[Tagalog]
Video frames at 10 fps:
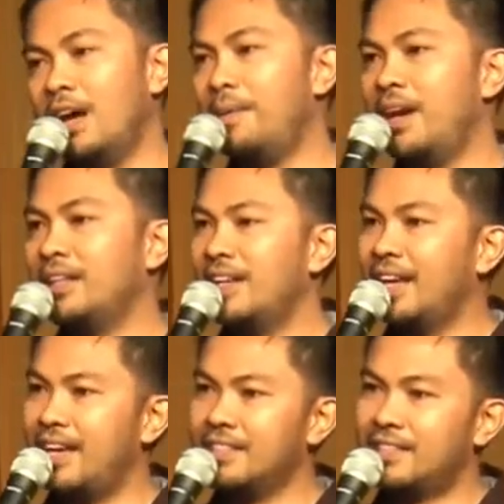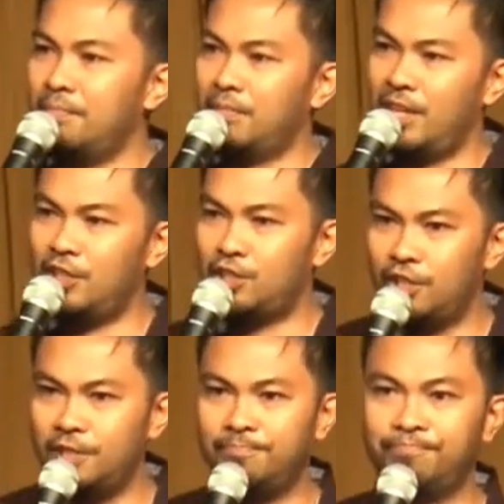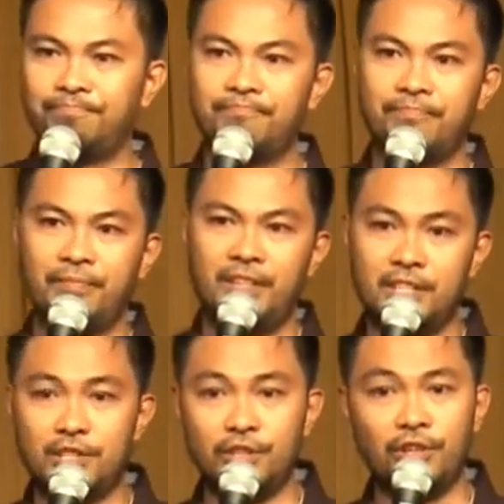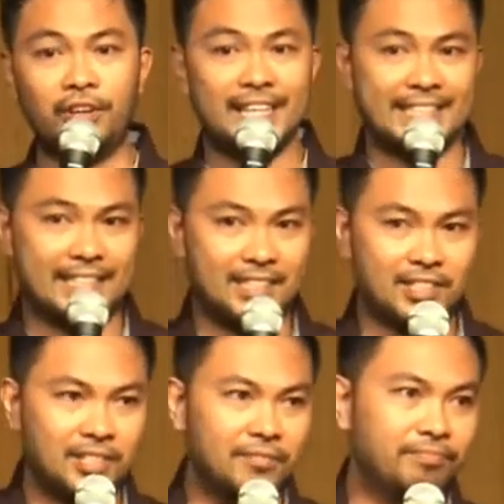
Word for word: laban natin against temptation, there's no rest.